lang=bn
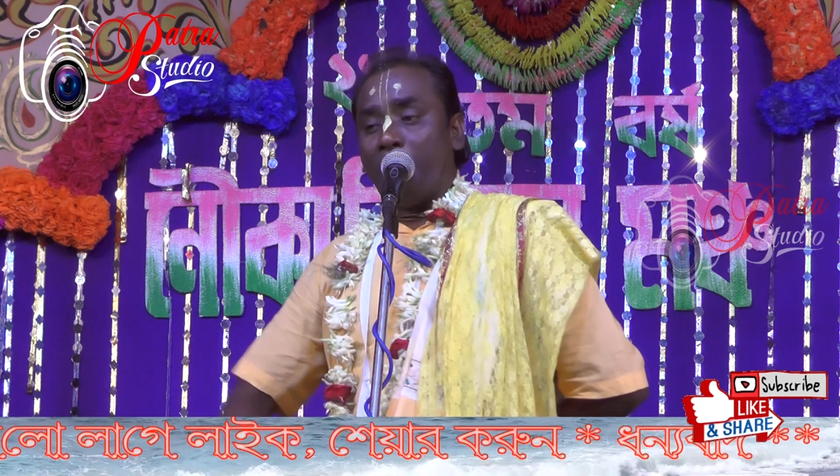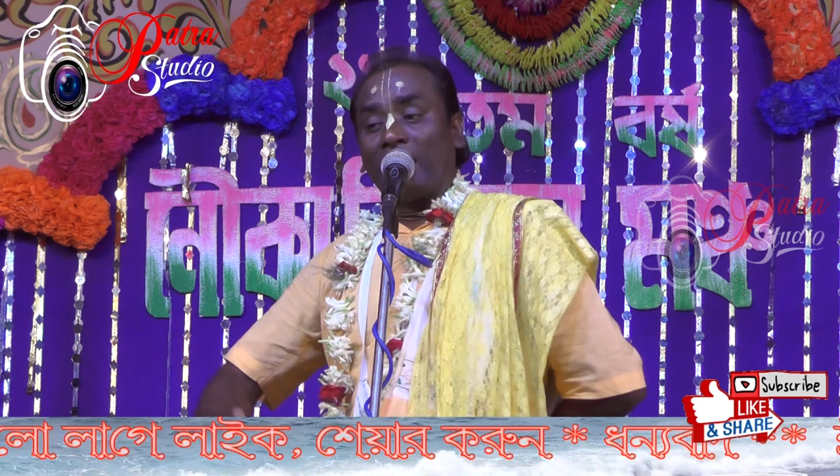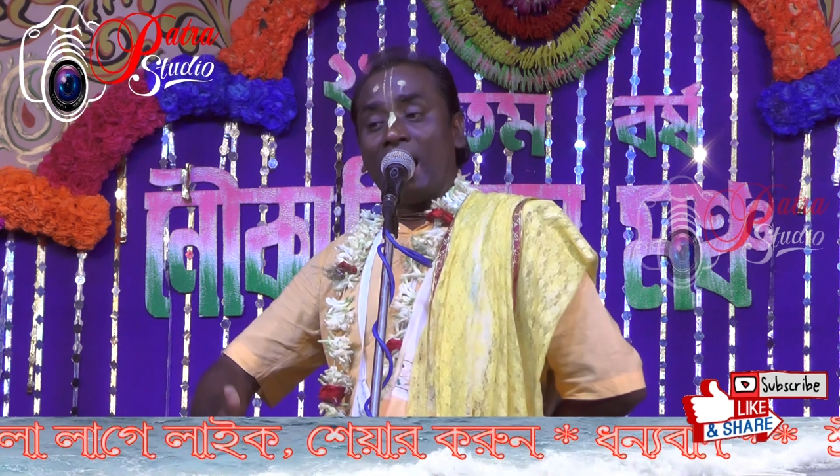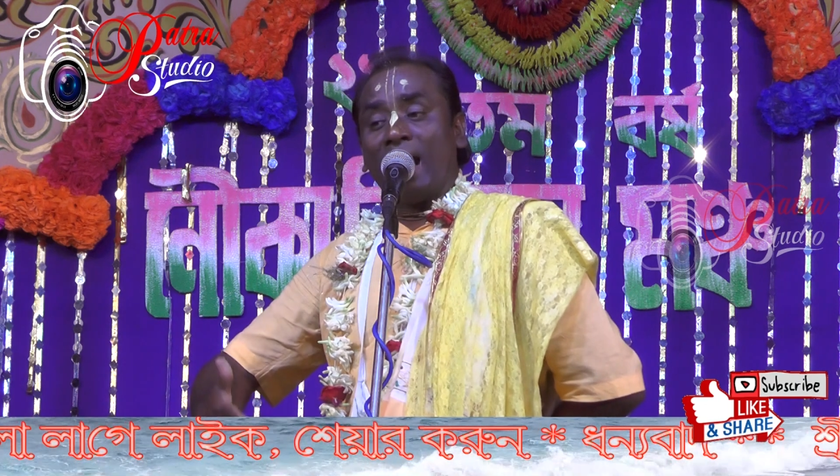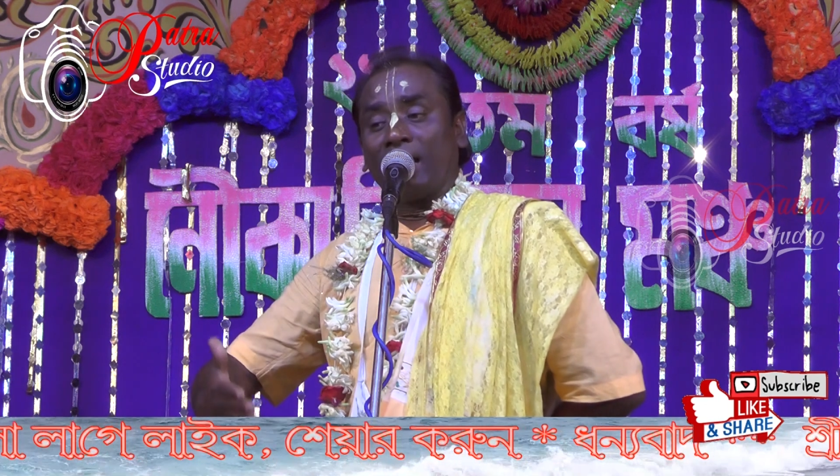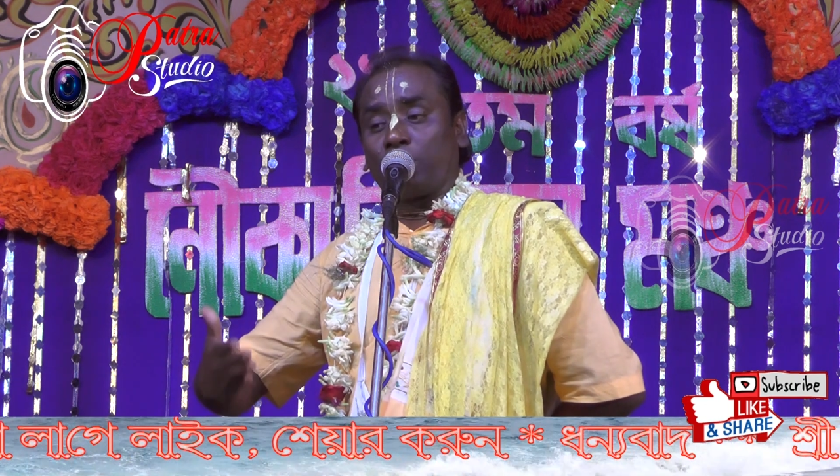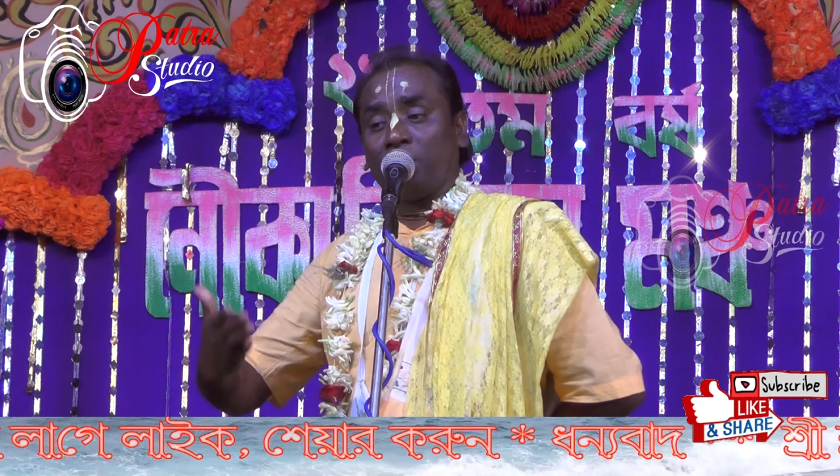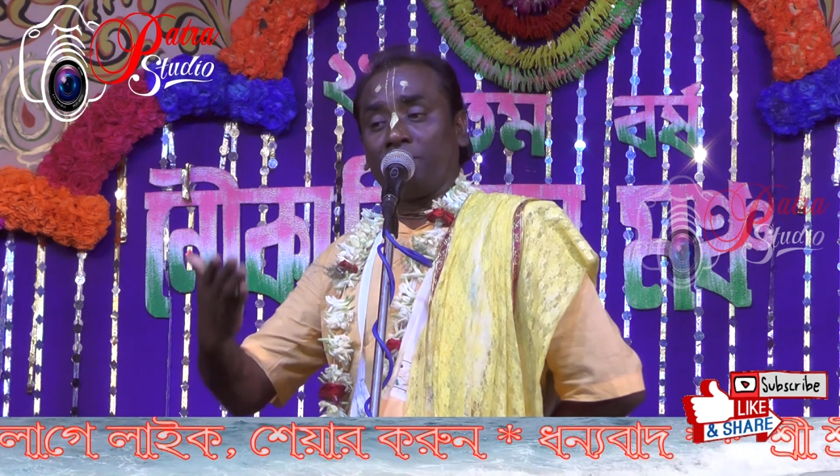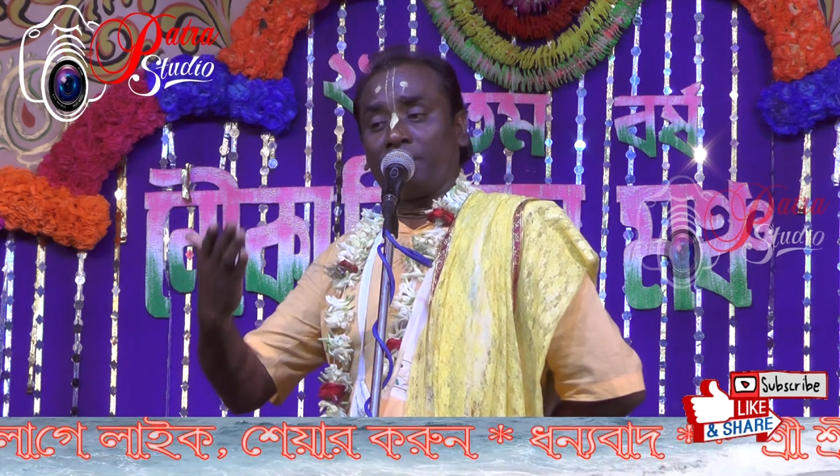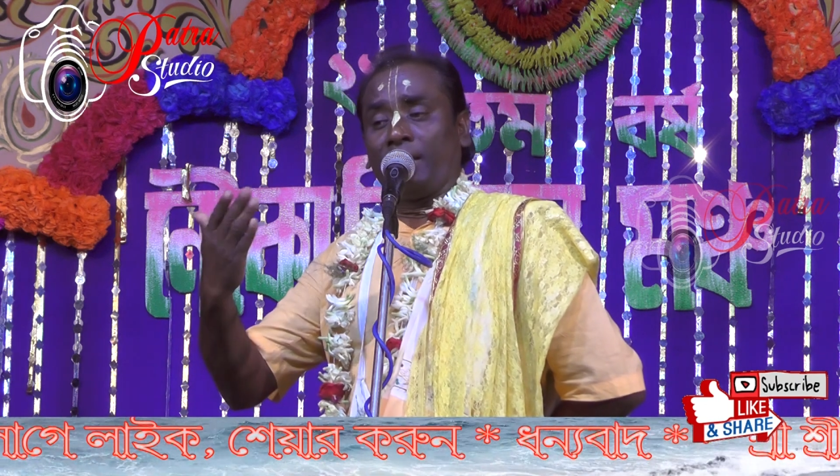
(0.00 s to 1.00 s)
বাগান
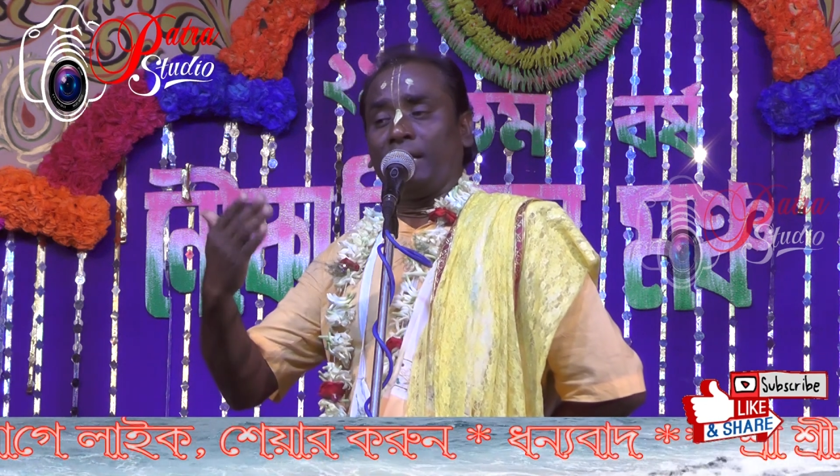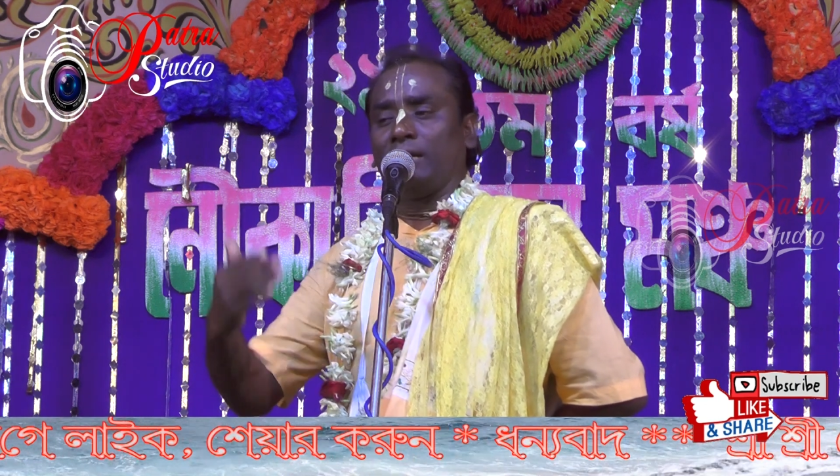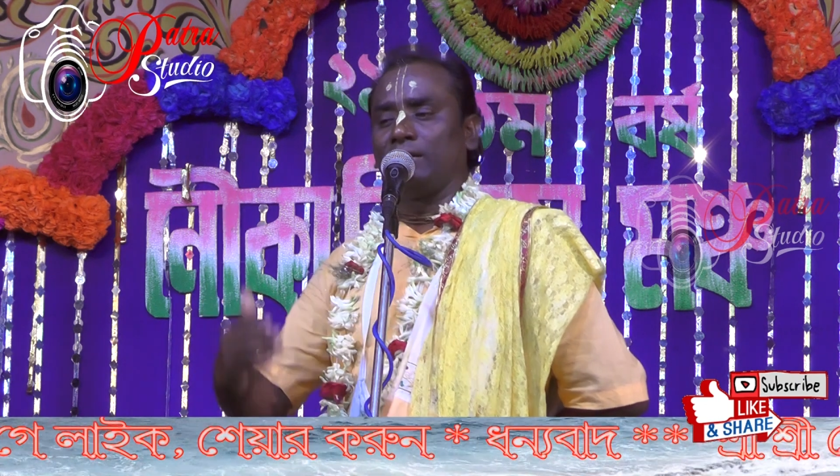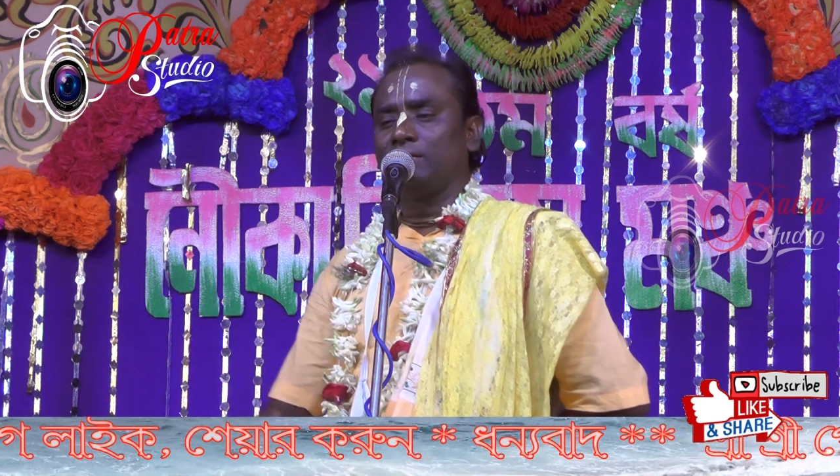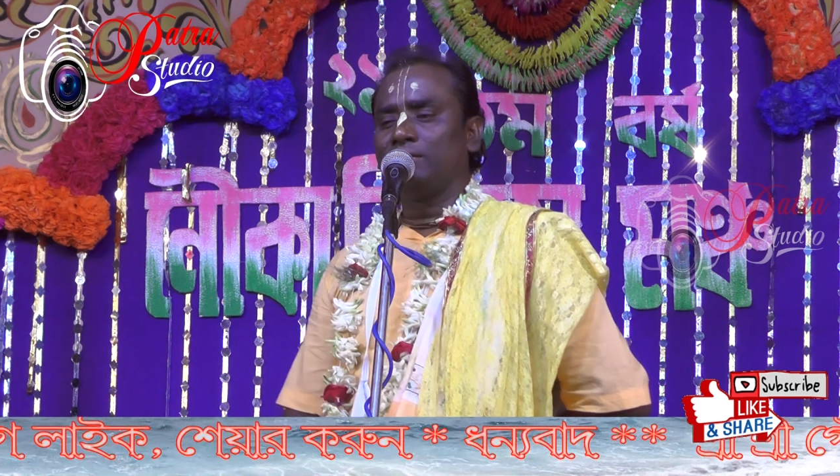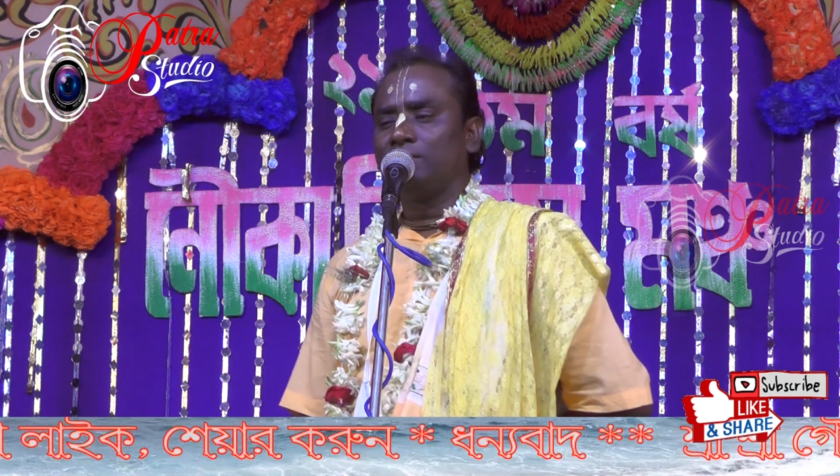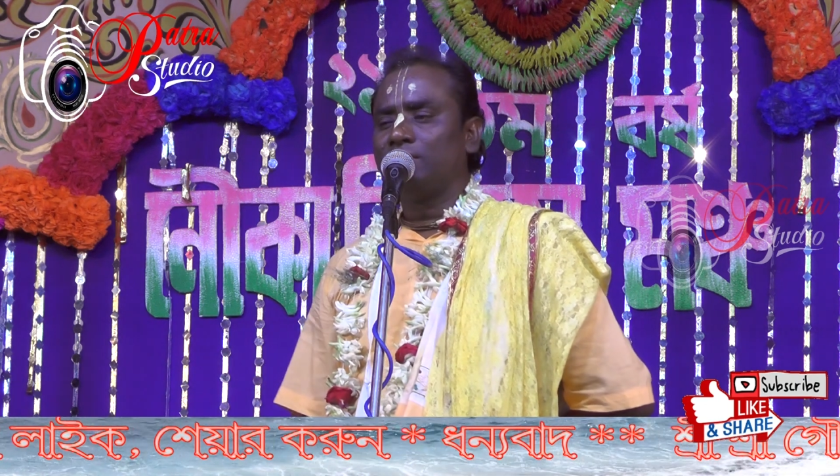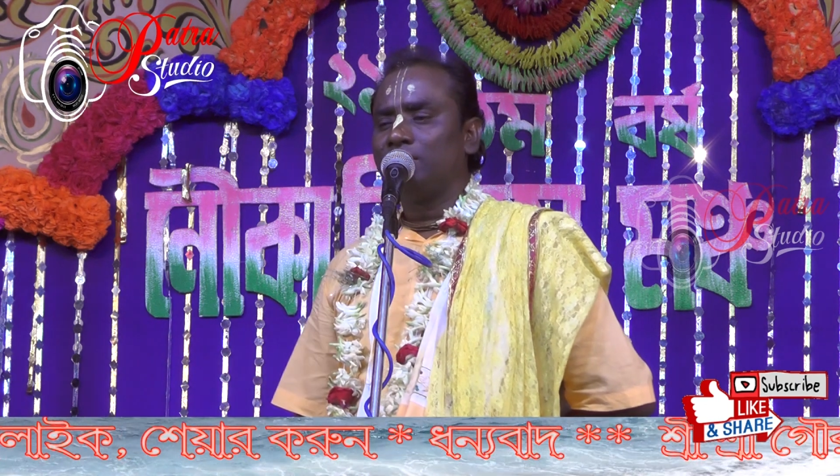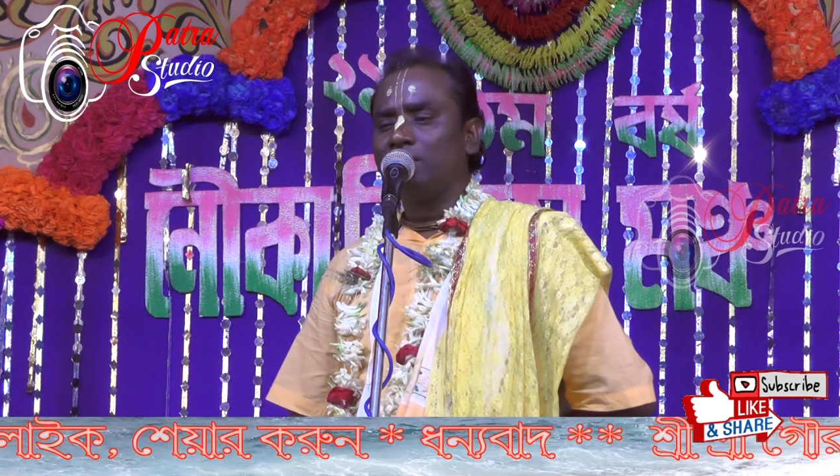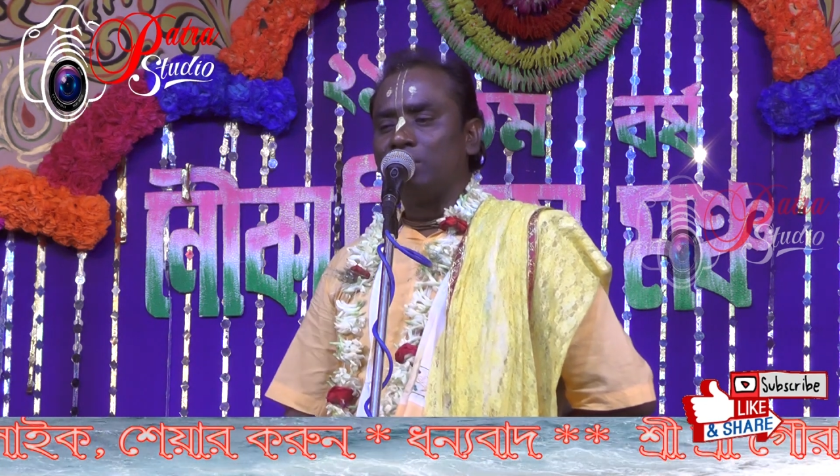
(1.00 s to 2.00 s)
কোনটি
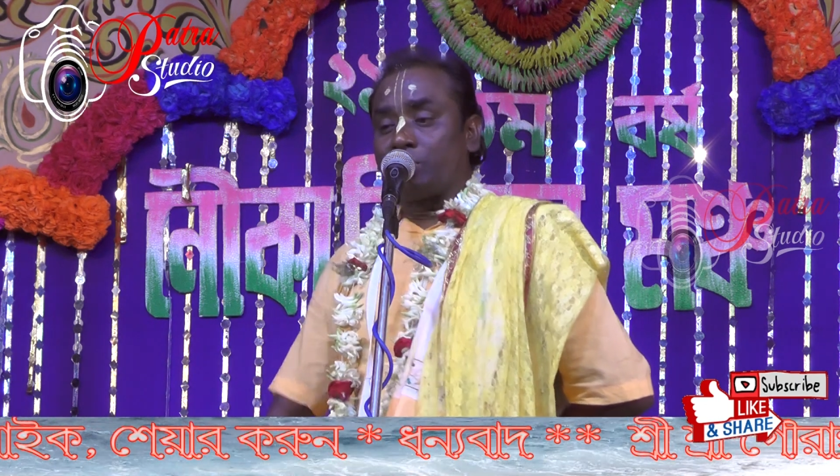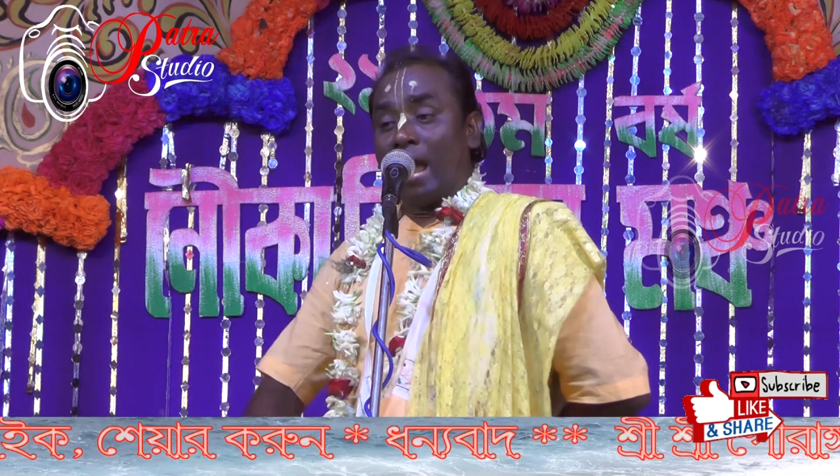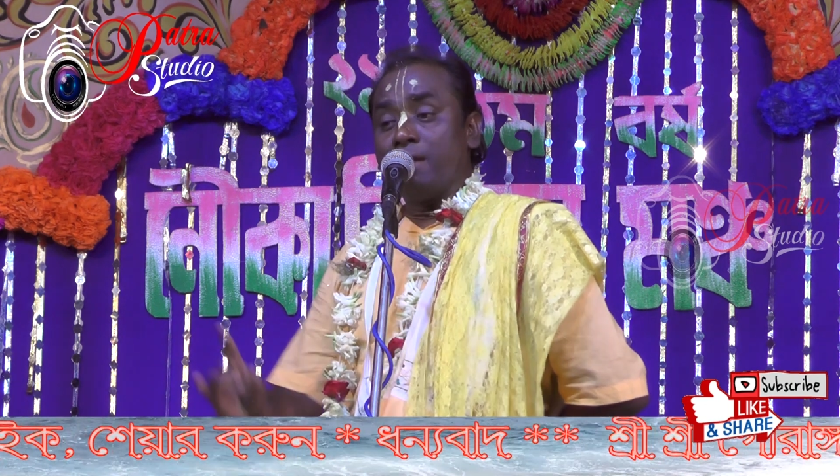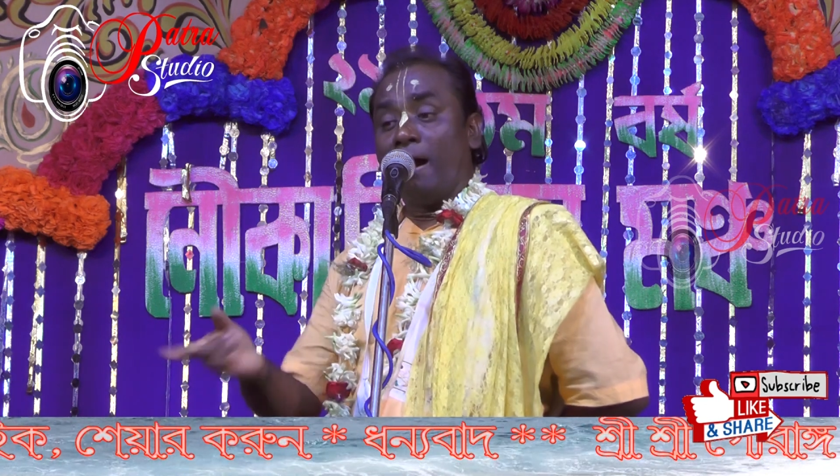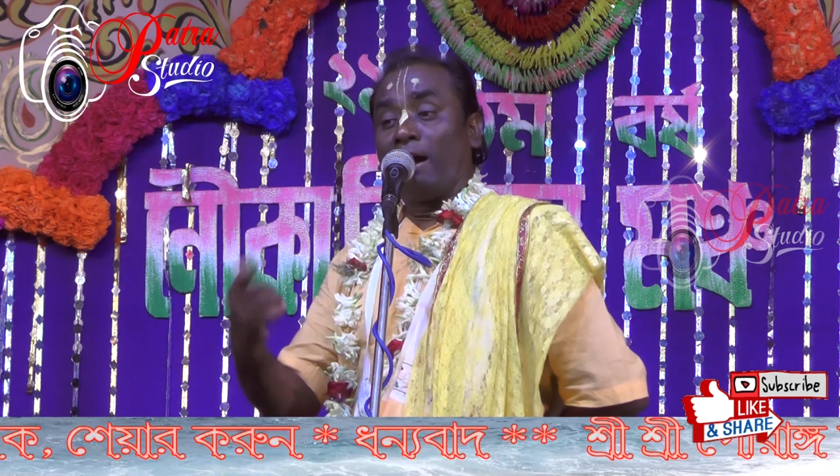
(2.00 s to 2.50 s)
সেই